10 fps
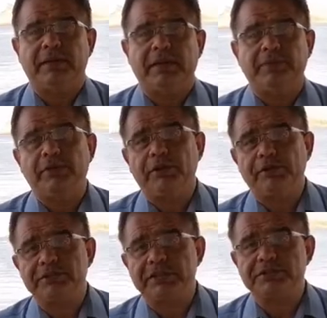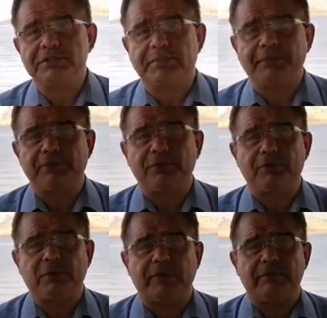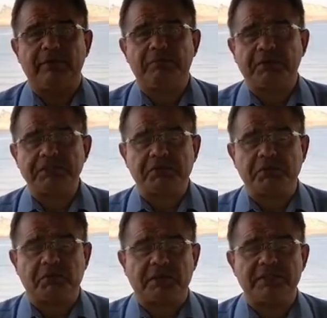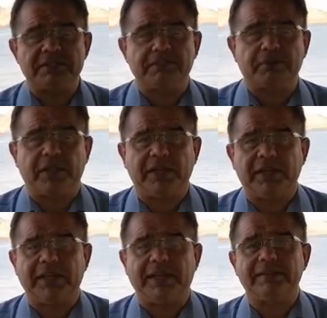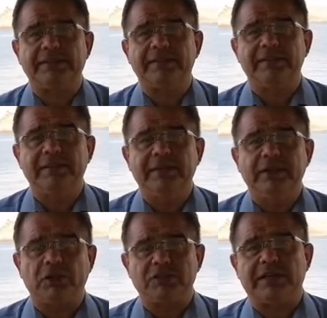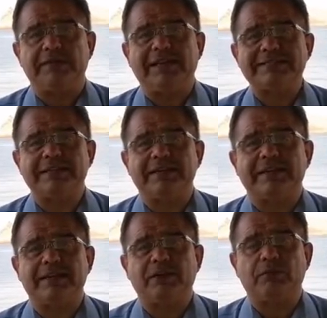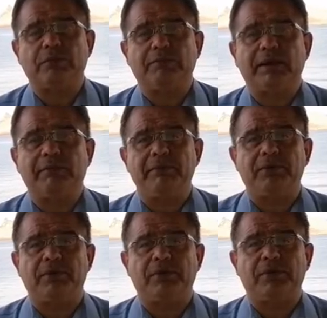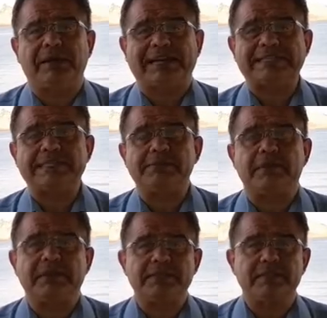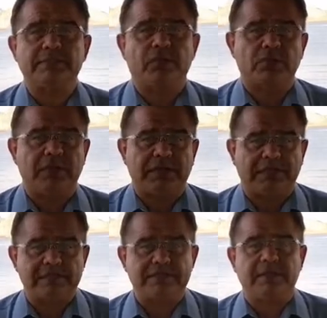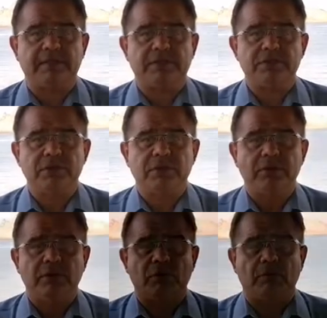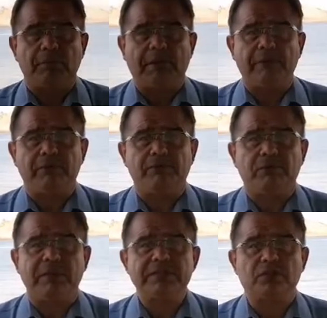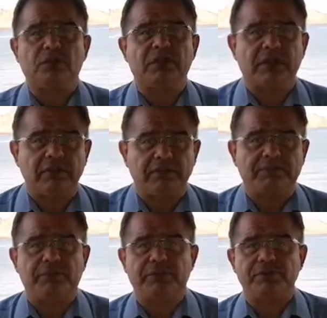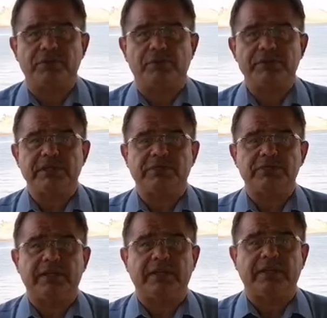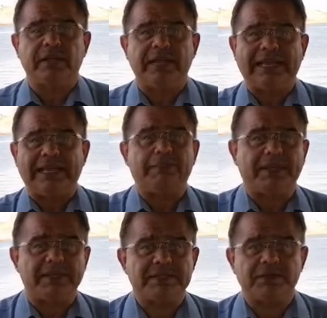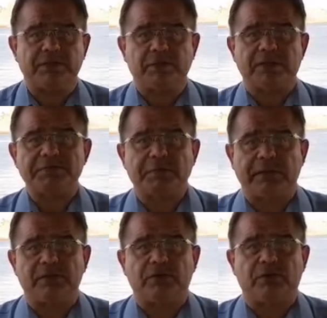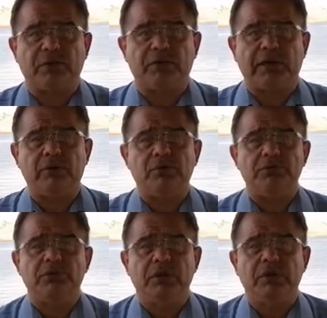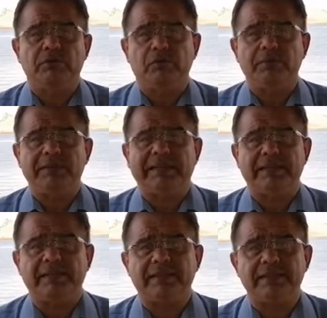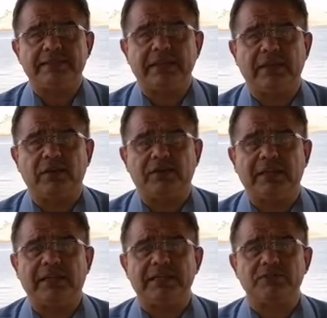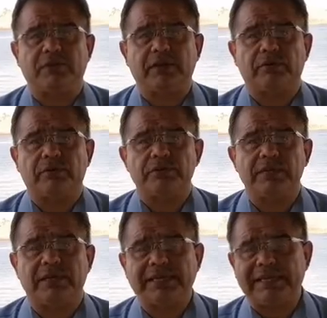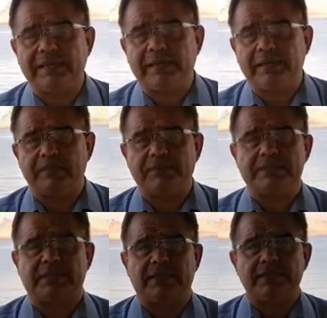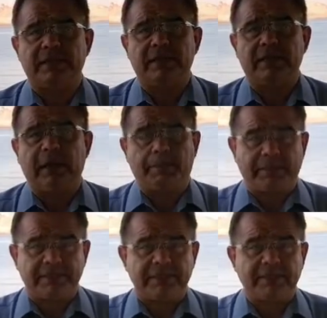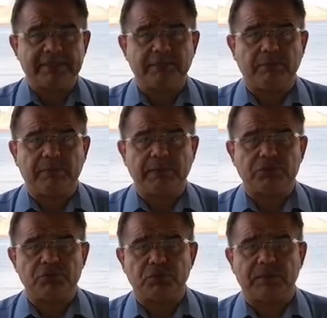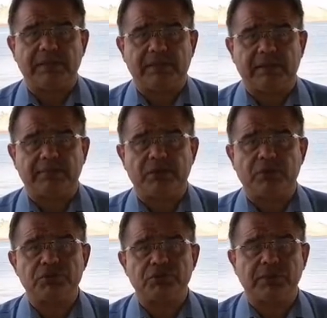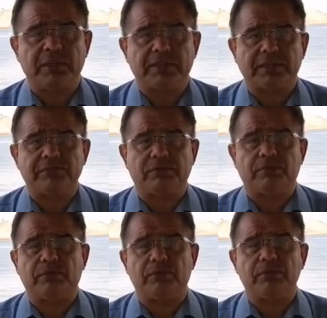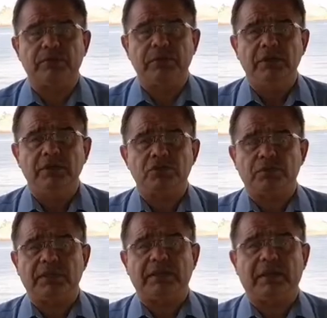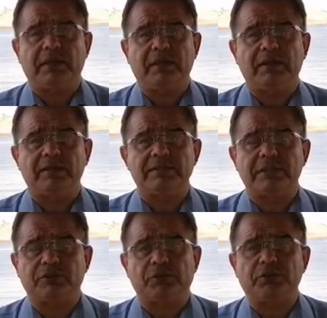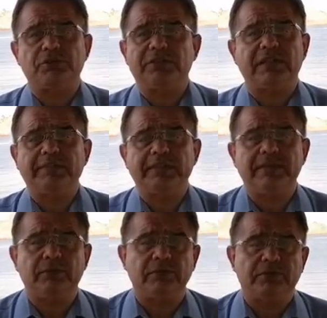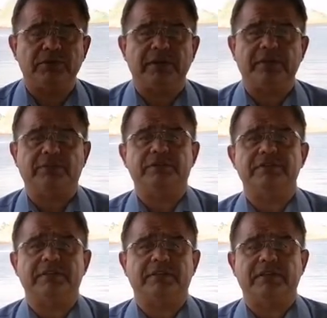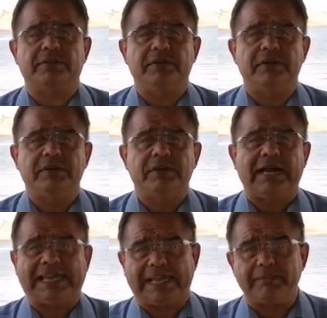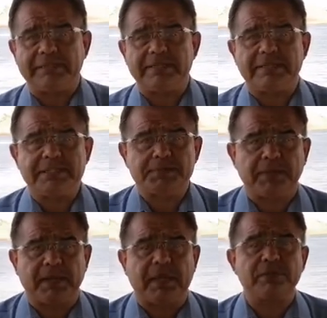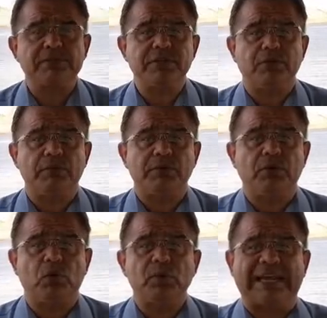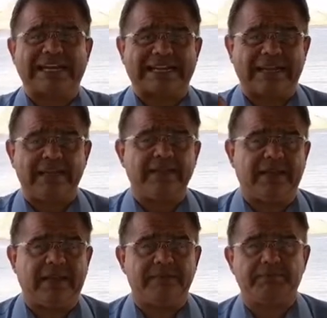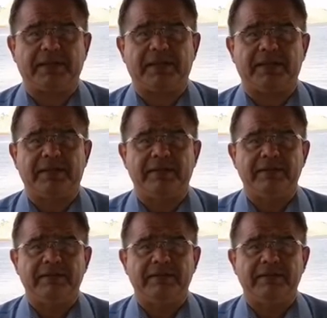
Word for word: El libro de los Hechos, capítulo 9, versículo 15, por ahí en adelante, nos habla acerca de cómo Pablo recibió el testimonio de la gracia de Dios, cómo Pablo fue escogido por Dios, cómo el Señor se le apareció en un resplandor, una luz fulminante del cielo que le hizo reconocer que él era el Mesías. A partir de ese momento su vida cambió, su vida transformó, su vida se tornó totalmente en otro, en otro sentido. Aquel Mesías esperado se volvió una realidad para él.